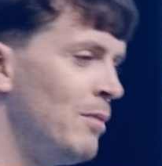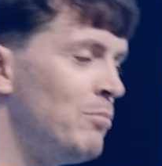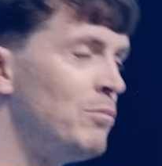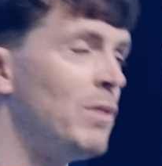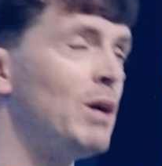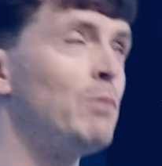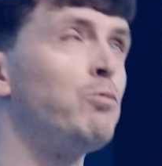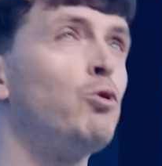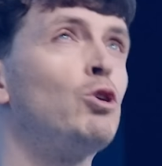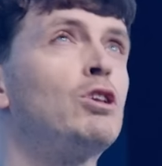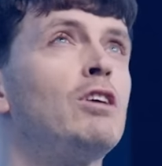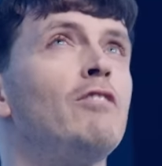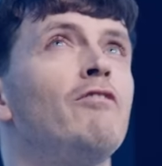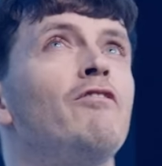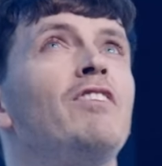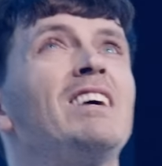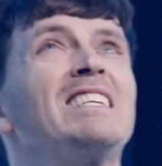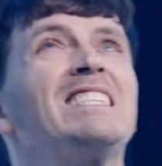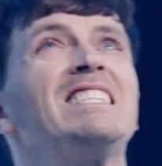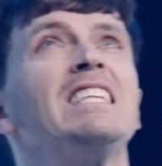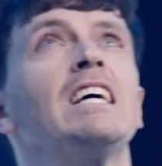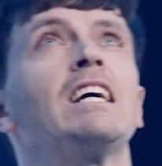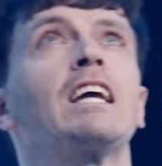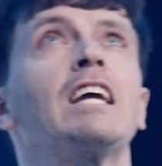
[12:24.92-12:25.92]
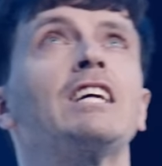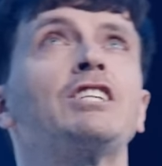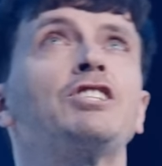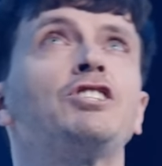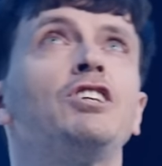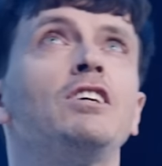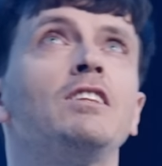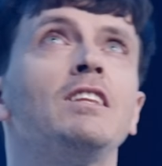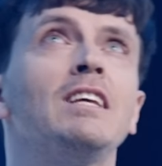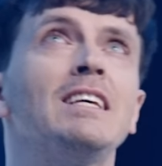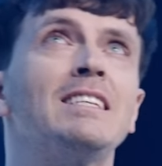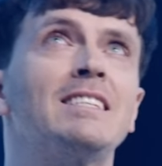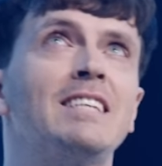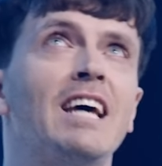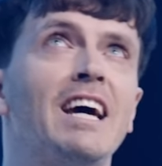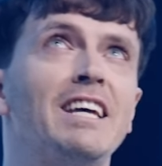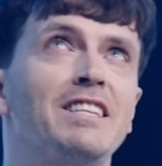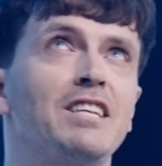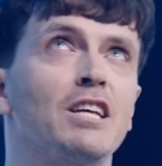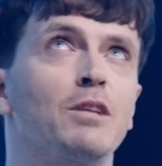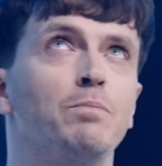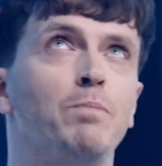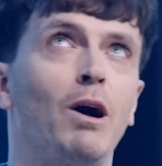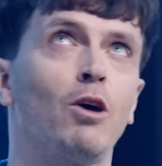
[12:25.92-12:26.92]
Мы будем вознаграждены за
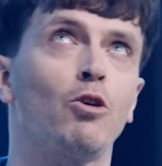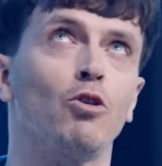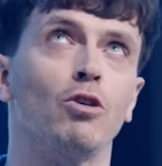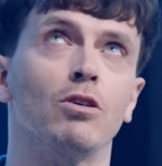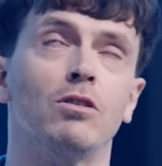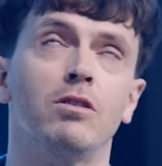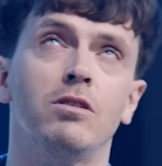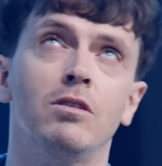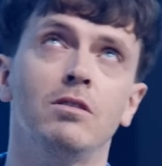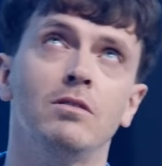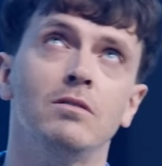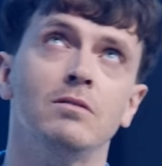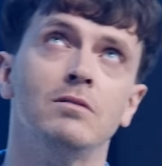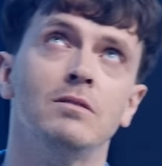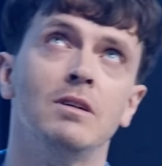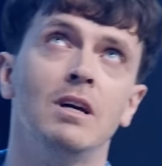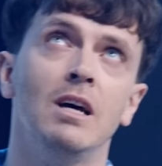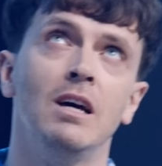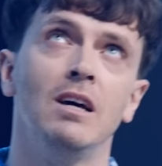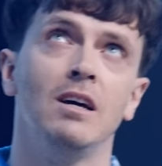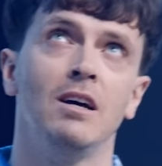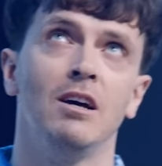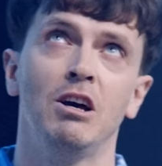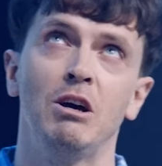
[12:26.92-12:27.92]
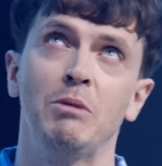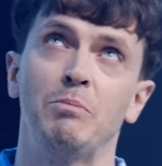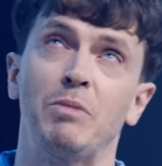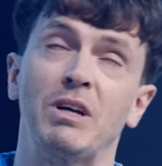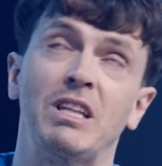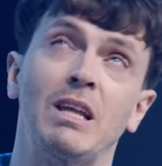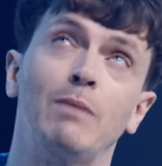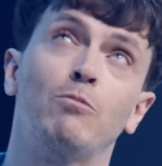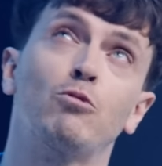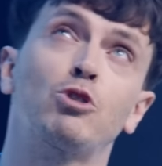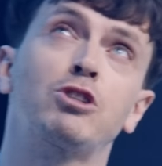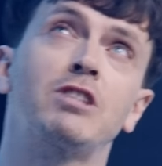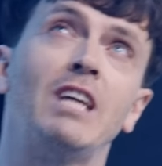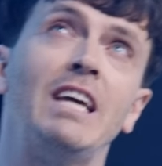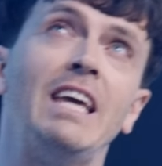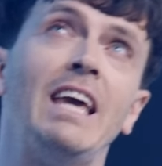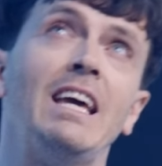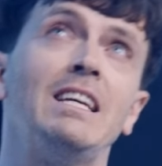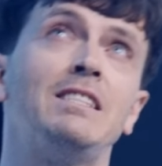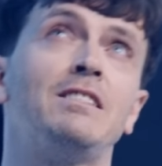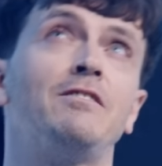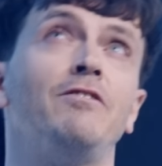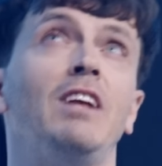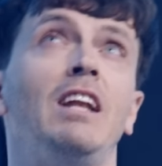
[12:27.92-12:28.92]
этот поход. Потому что
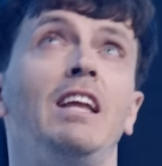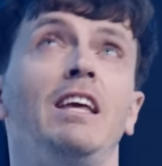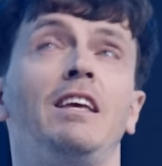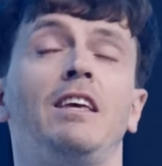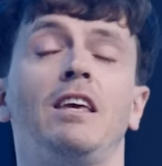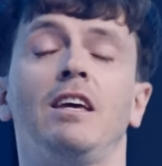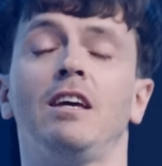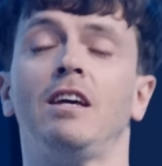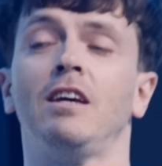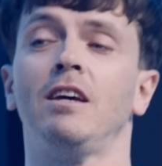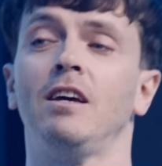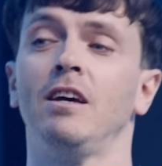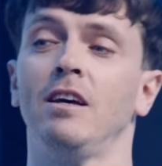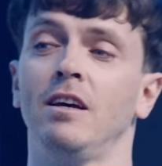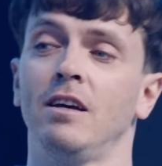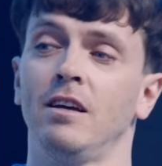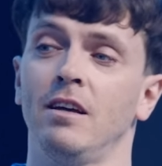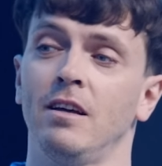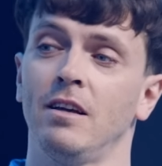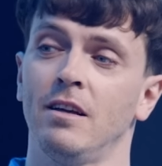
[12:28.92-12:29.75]
есть великий...